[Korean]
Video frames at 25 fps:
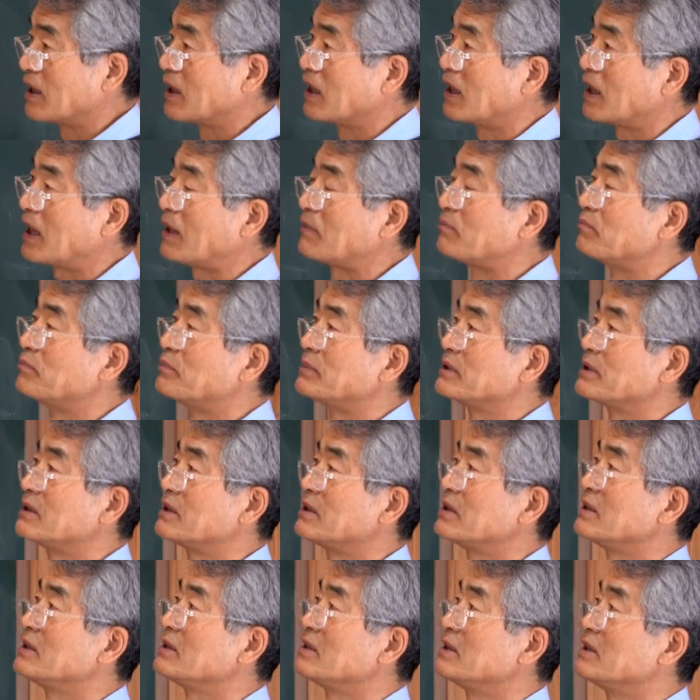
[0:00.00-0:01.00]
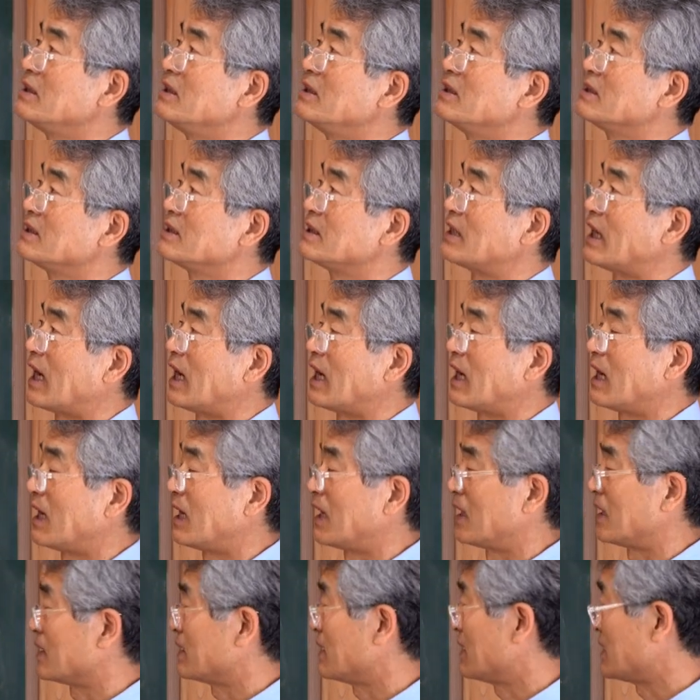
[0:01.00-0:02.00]
한 번 더
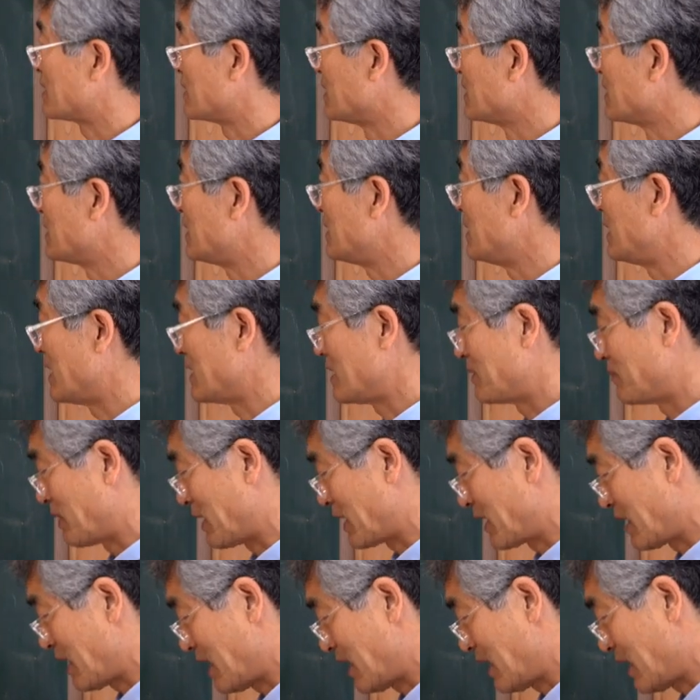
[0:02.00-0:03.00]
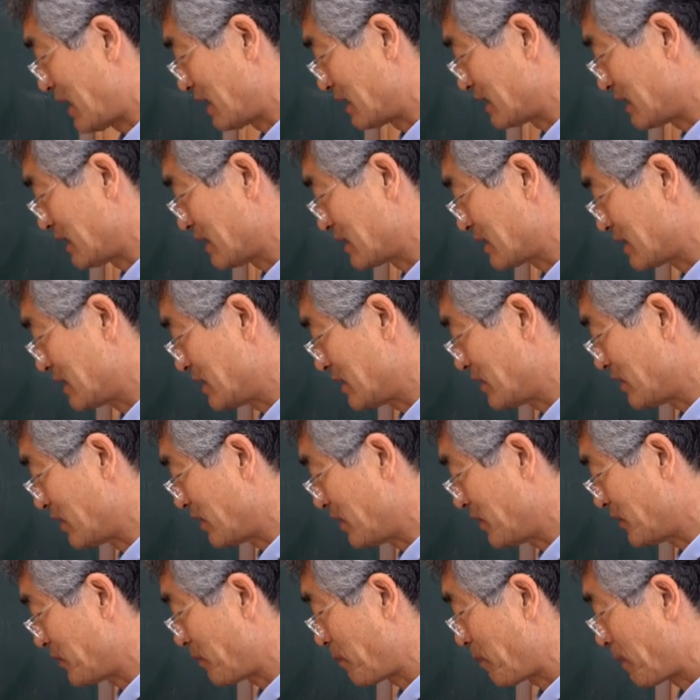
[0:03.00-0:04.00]
늘른다. 이게 성질 내지 마라 할 때
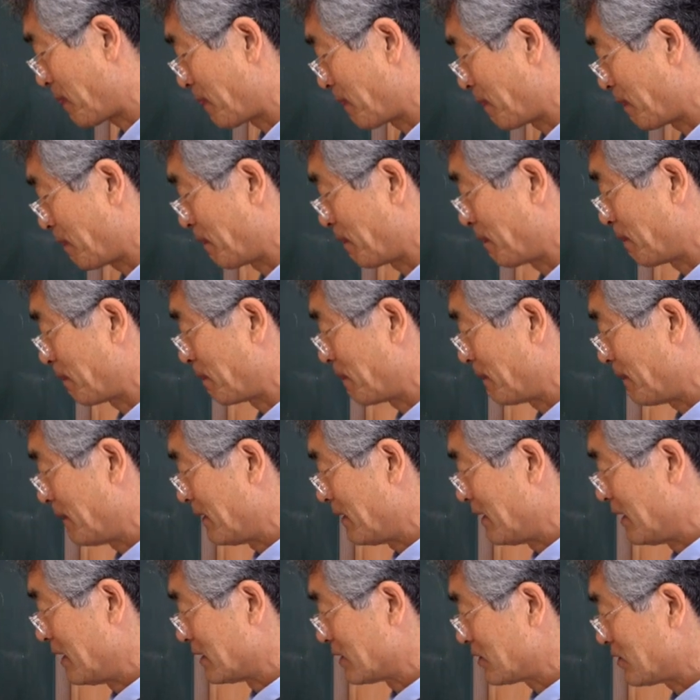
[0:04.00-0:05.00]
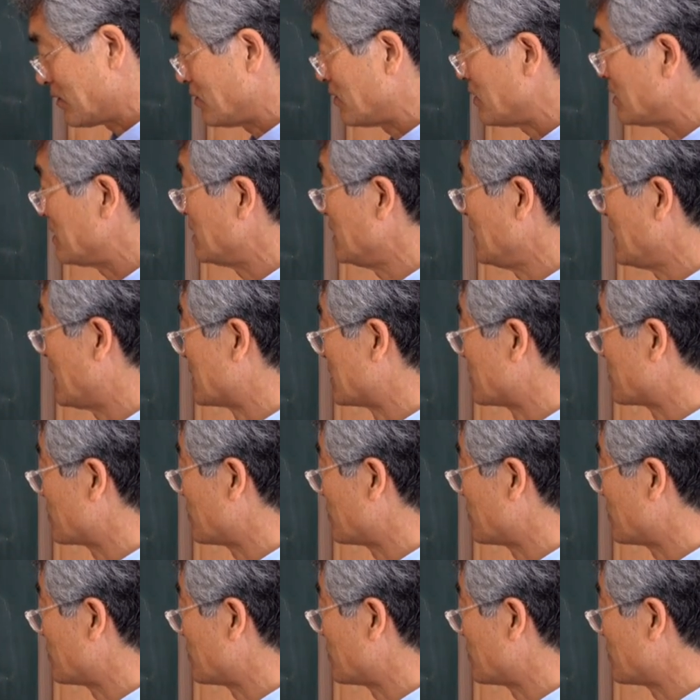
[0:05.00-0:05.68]
쓰죠. 음. 또 흔히 하는